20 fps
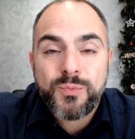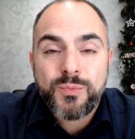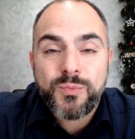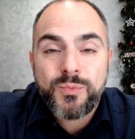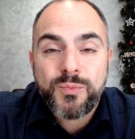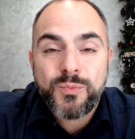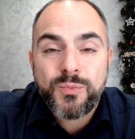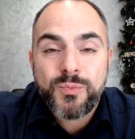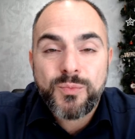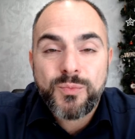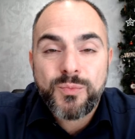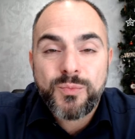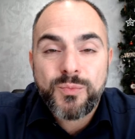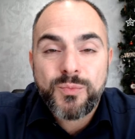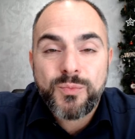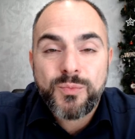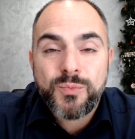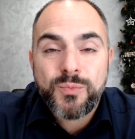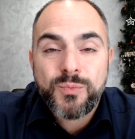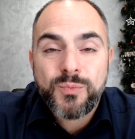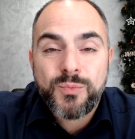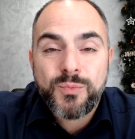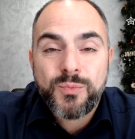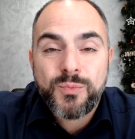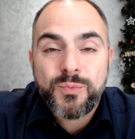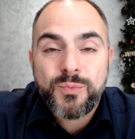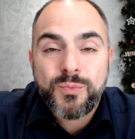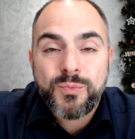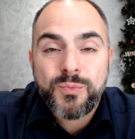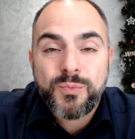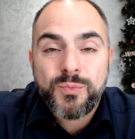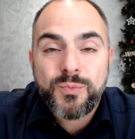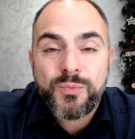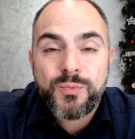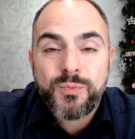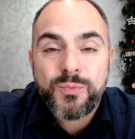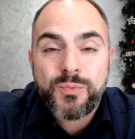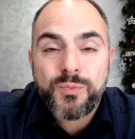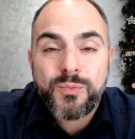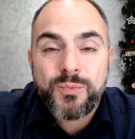Ecco che in
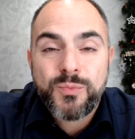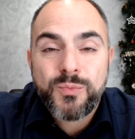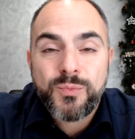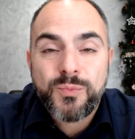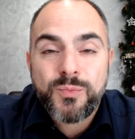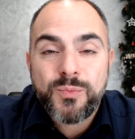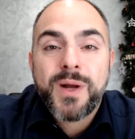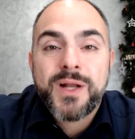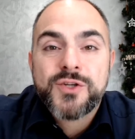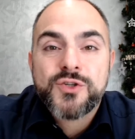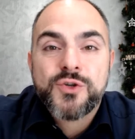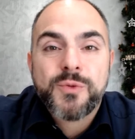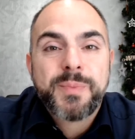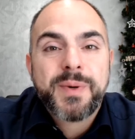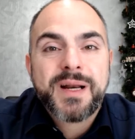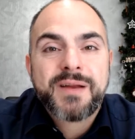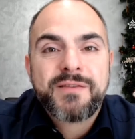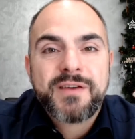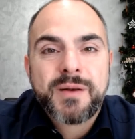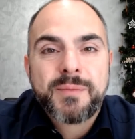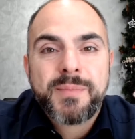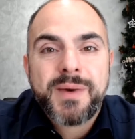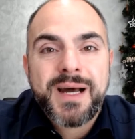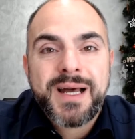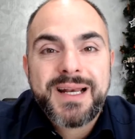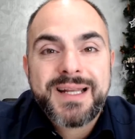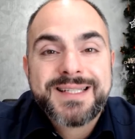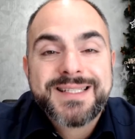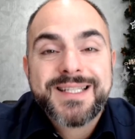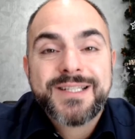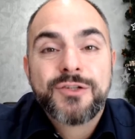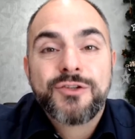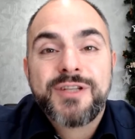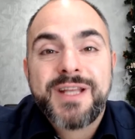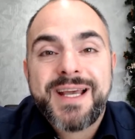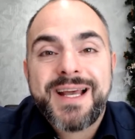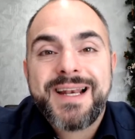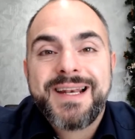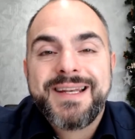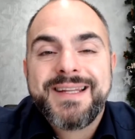definitiva eh, il linguaggio paraverbale, se non
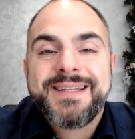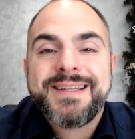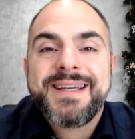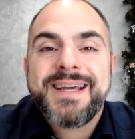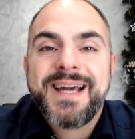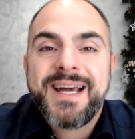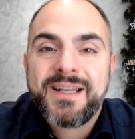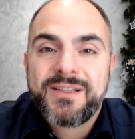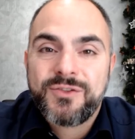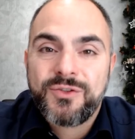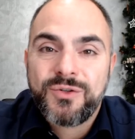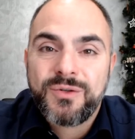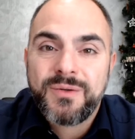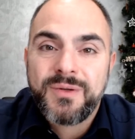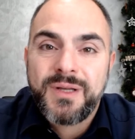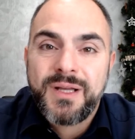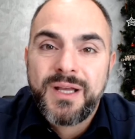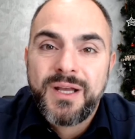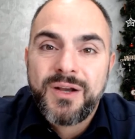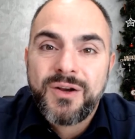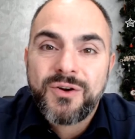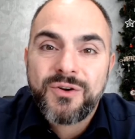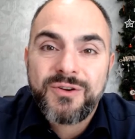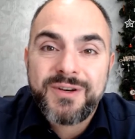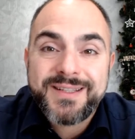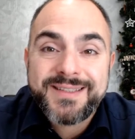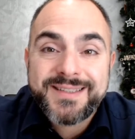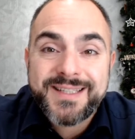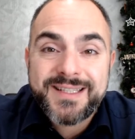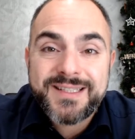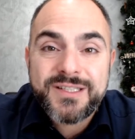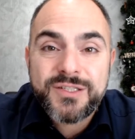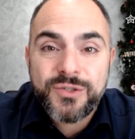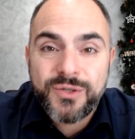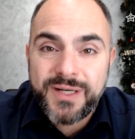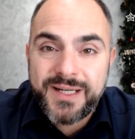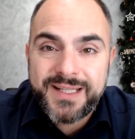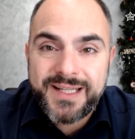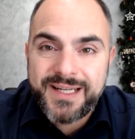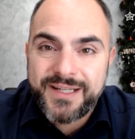è allineato con
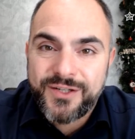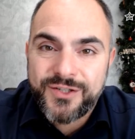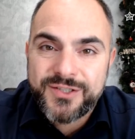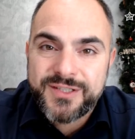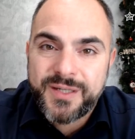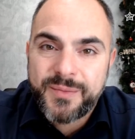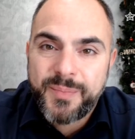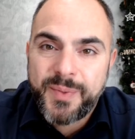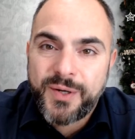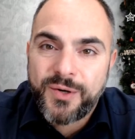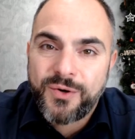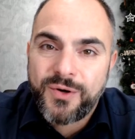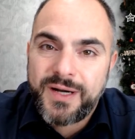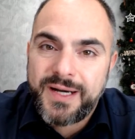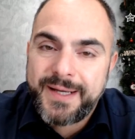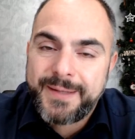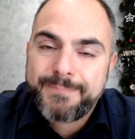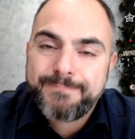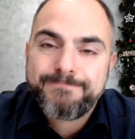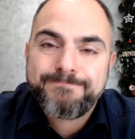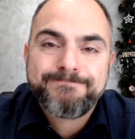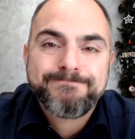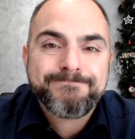l'intenzione delle nostre parole,